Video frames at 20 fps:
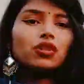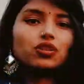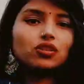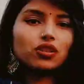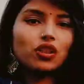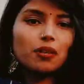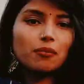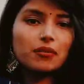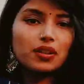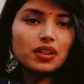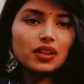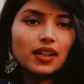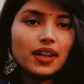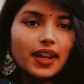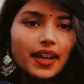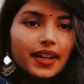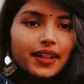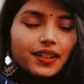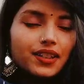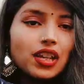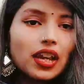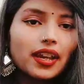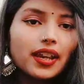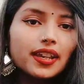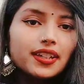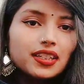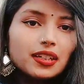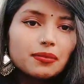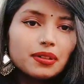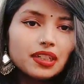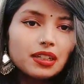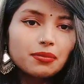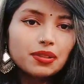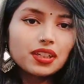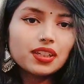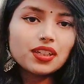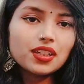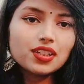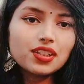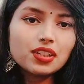কিন্তু আমি এই এই জামাটা আমি
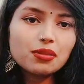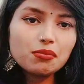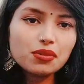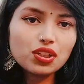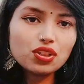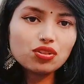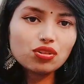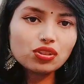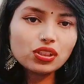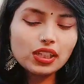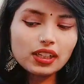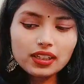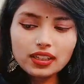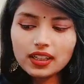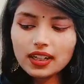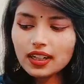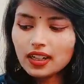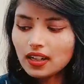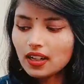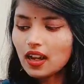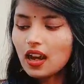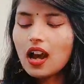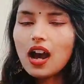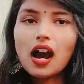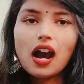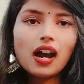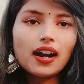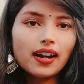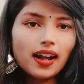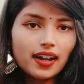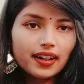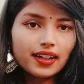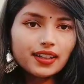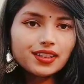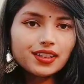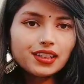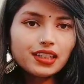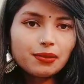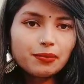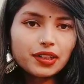কিনেছি মিশো থেকে আর আগের
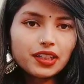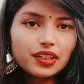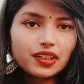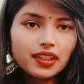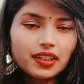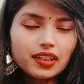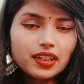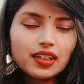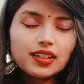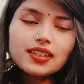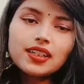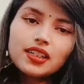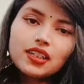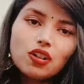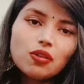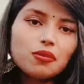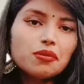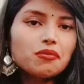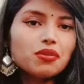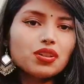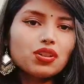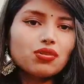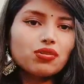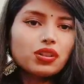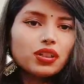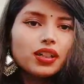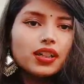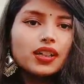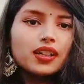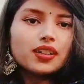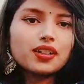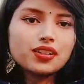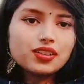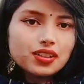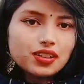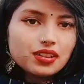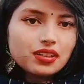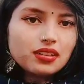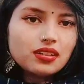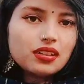যে জামাটা দেখলে সেটাও আমি মিশো থেকে
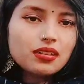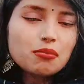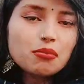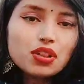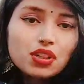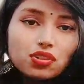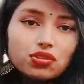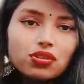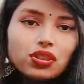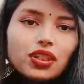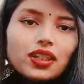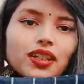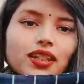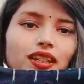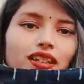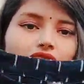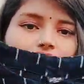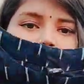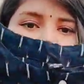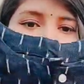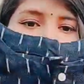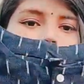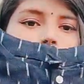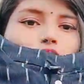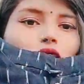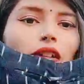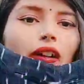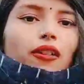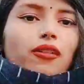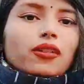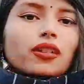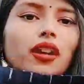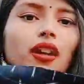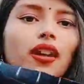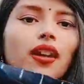কিনেছি মিশোতেই কিনি অবশ্য কারণ